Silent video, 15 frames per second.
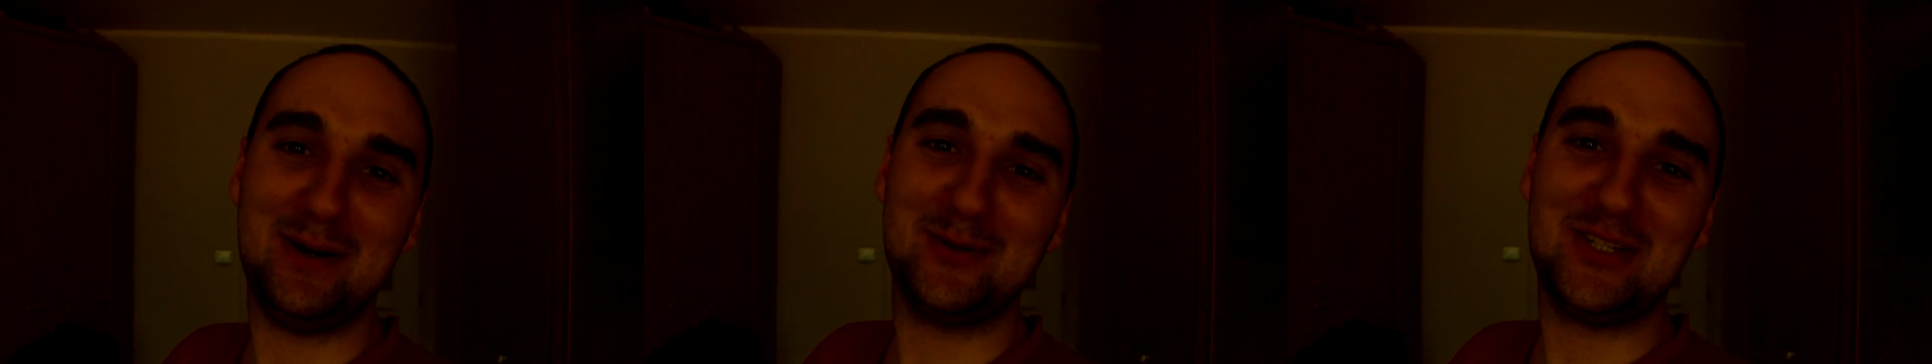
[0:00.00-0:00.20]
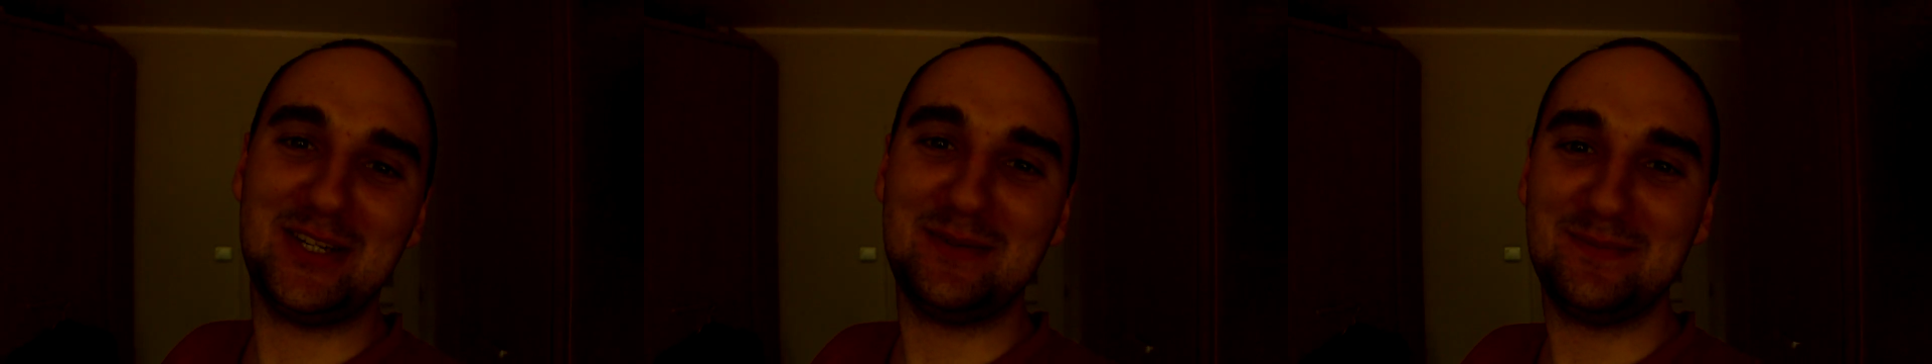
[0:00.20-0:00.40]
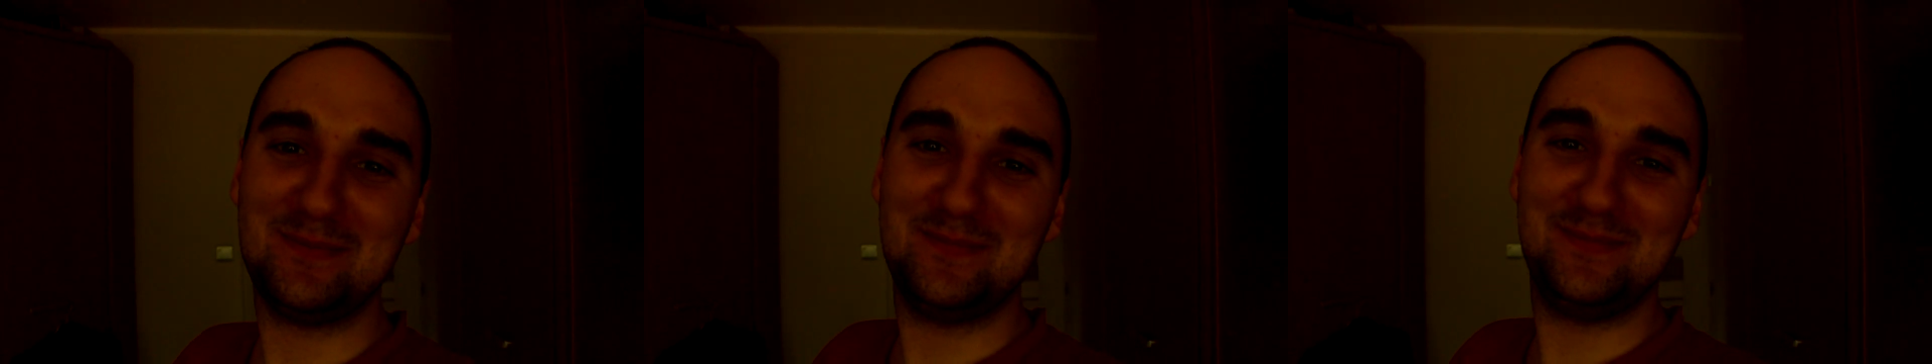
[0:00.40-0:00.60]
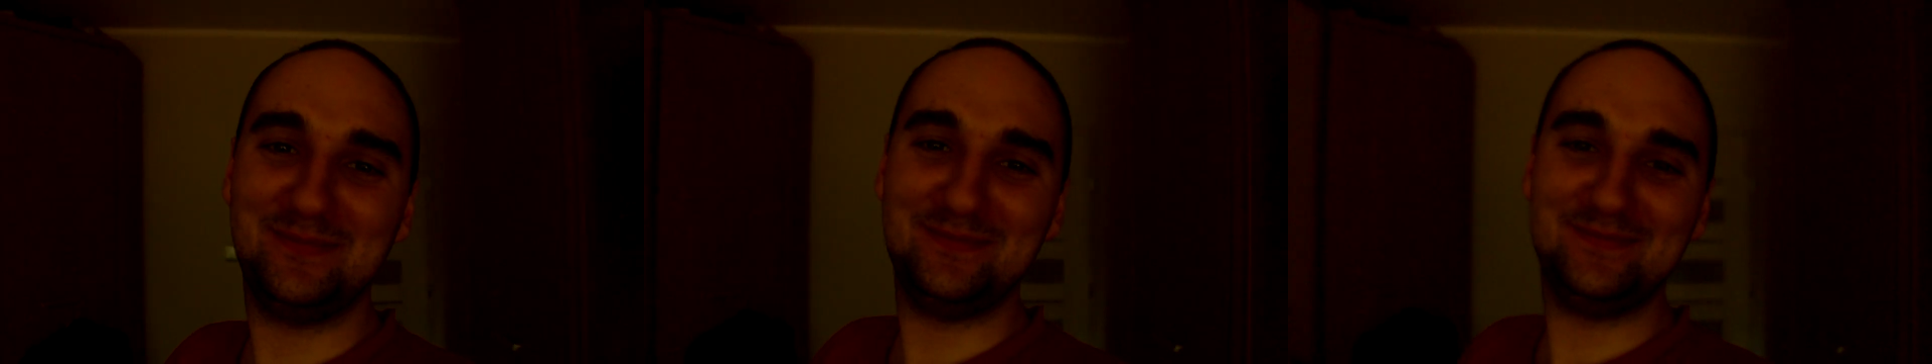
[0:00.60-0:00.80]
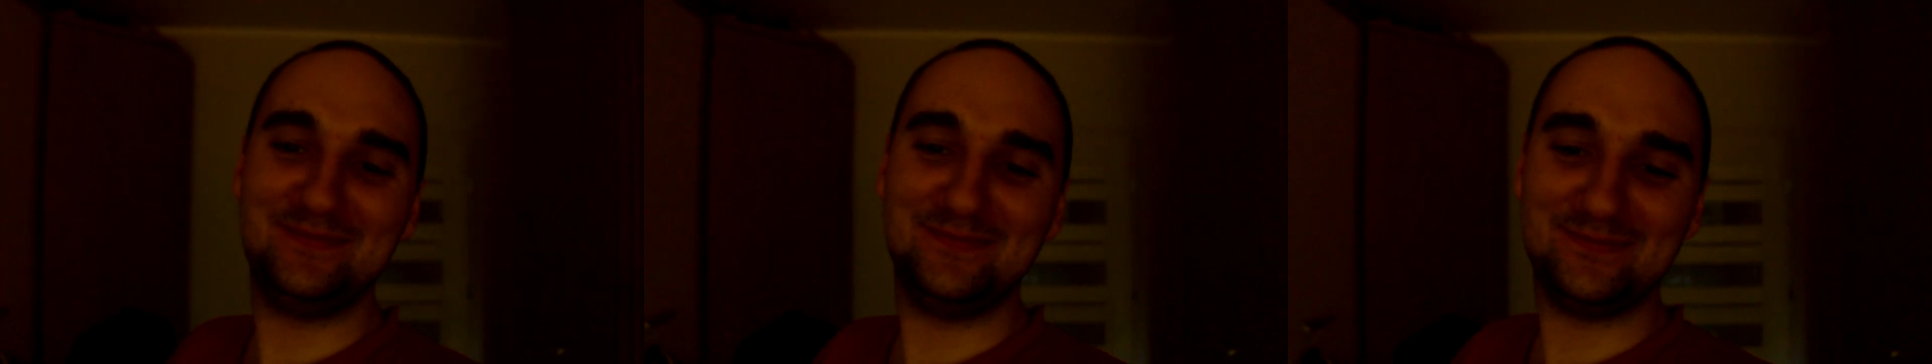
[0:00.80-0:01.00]
aucie.
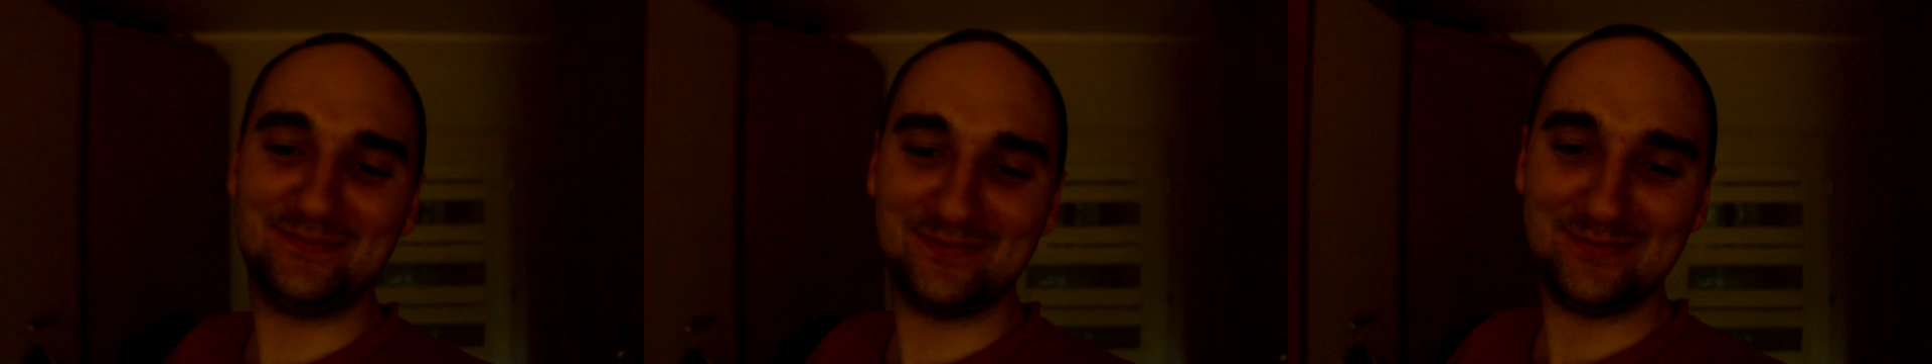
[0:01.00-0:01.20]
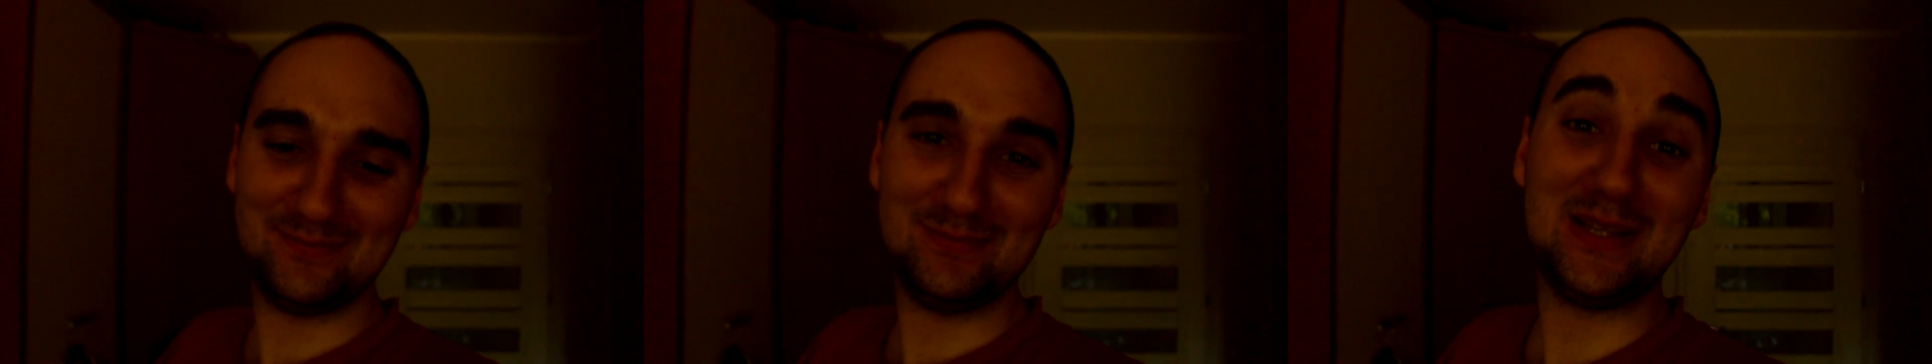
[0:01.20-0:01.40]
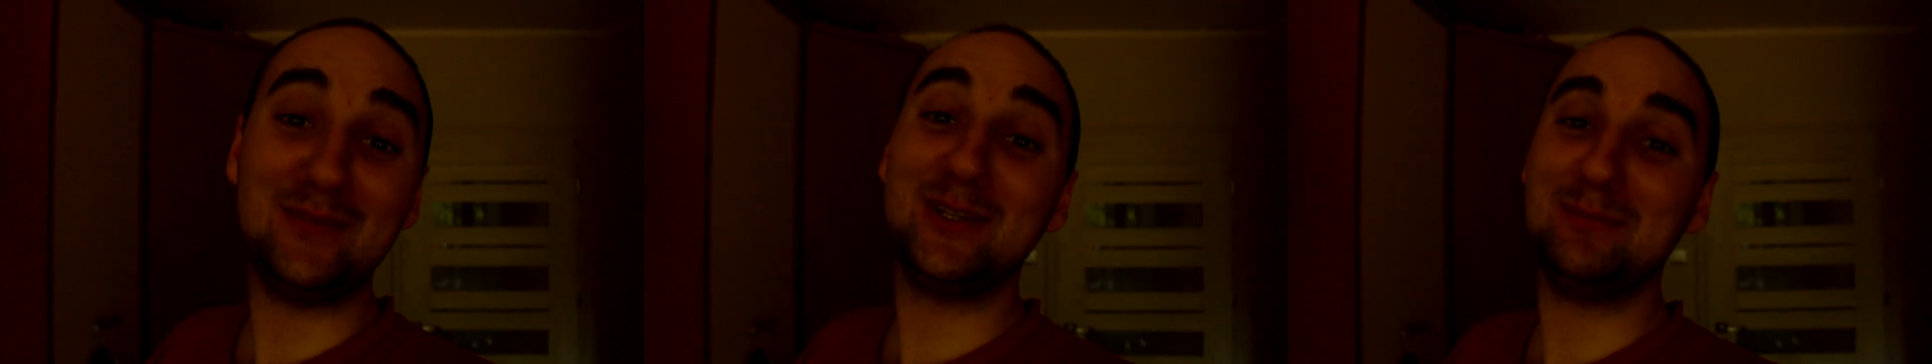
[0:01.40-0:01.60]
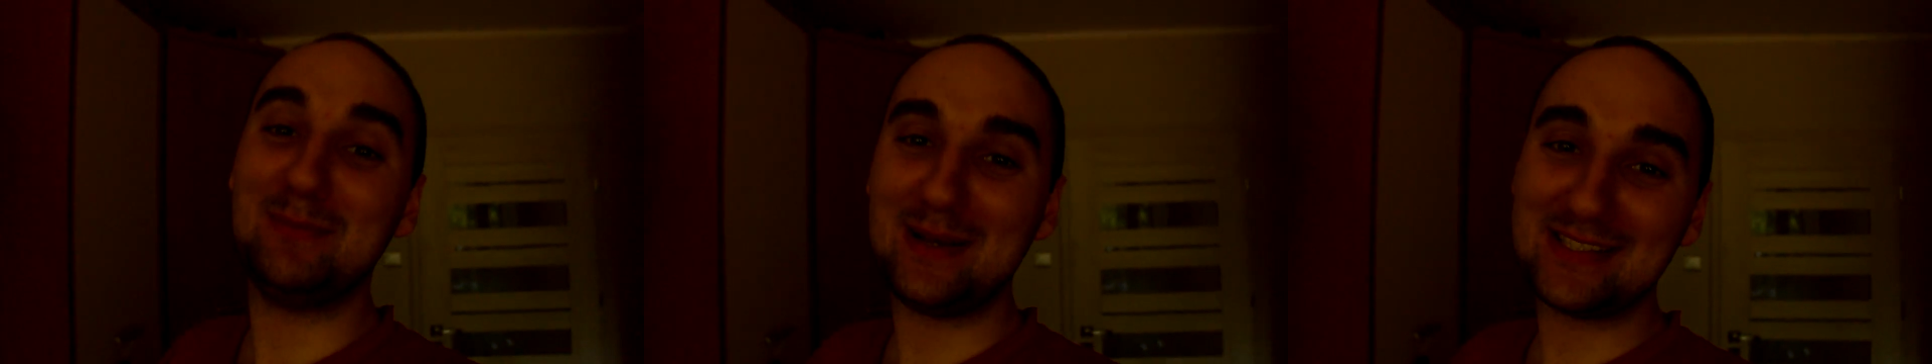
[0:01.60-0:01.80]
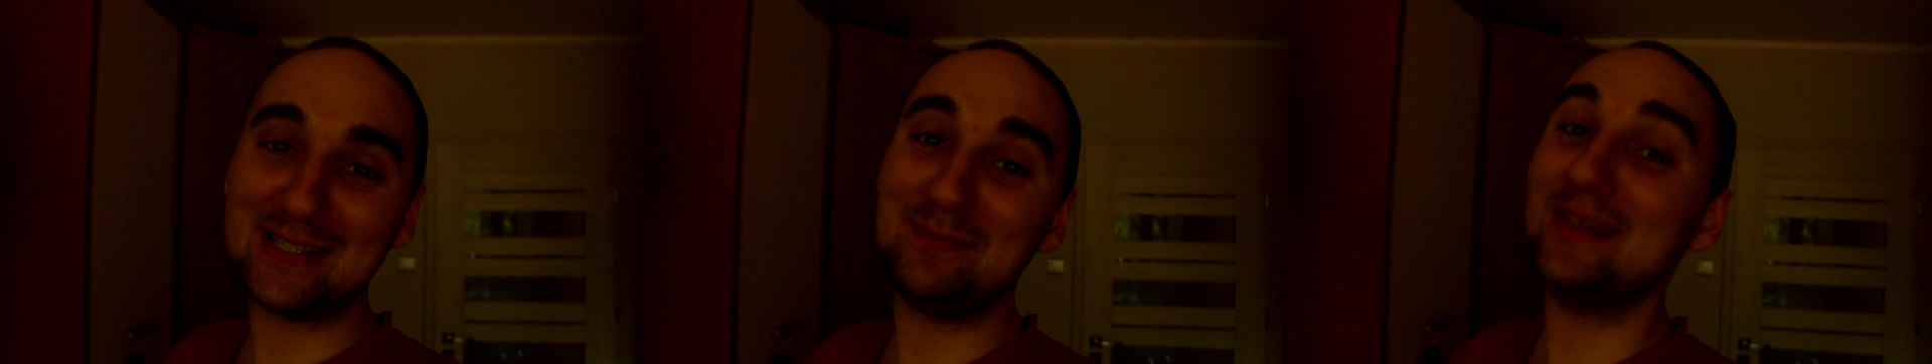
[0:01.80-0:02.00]
Nawet
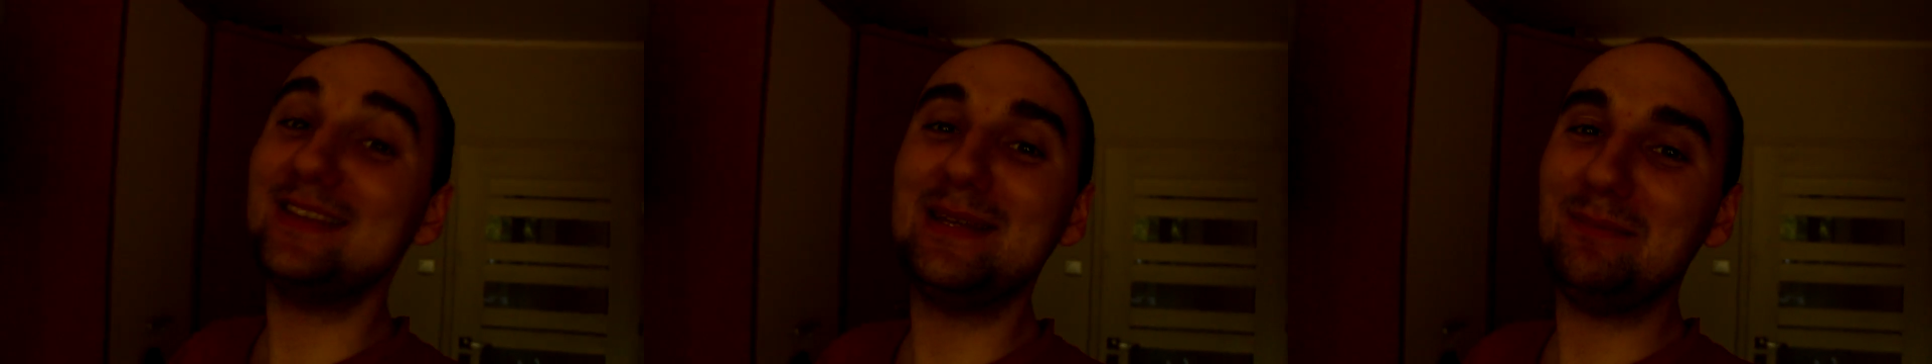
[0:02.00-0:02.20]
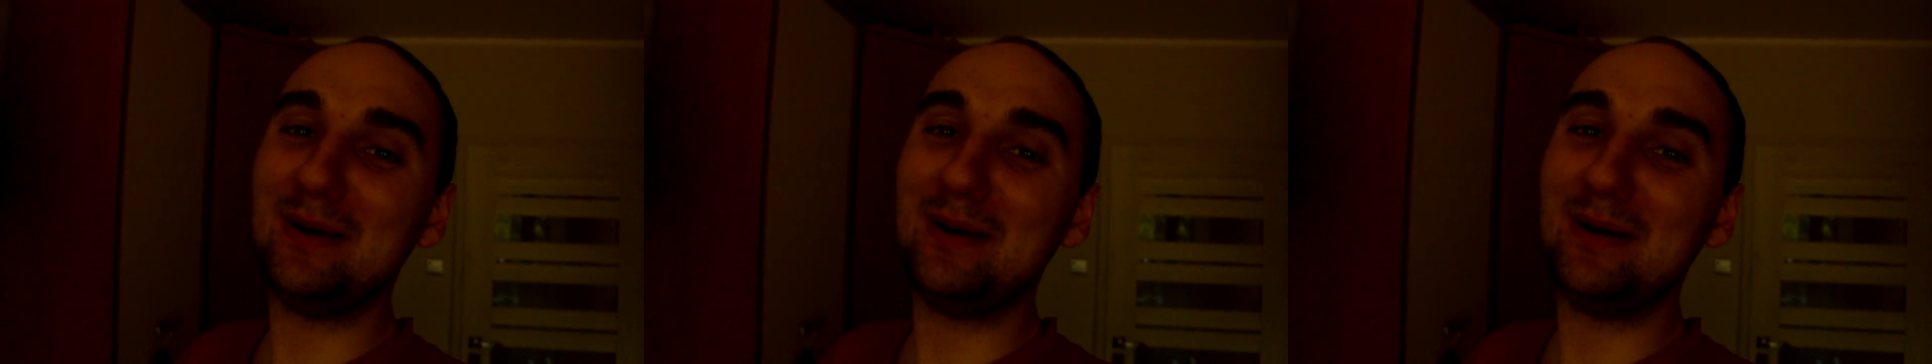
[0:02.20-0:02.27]
ma zapięte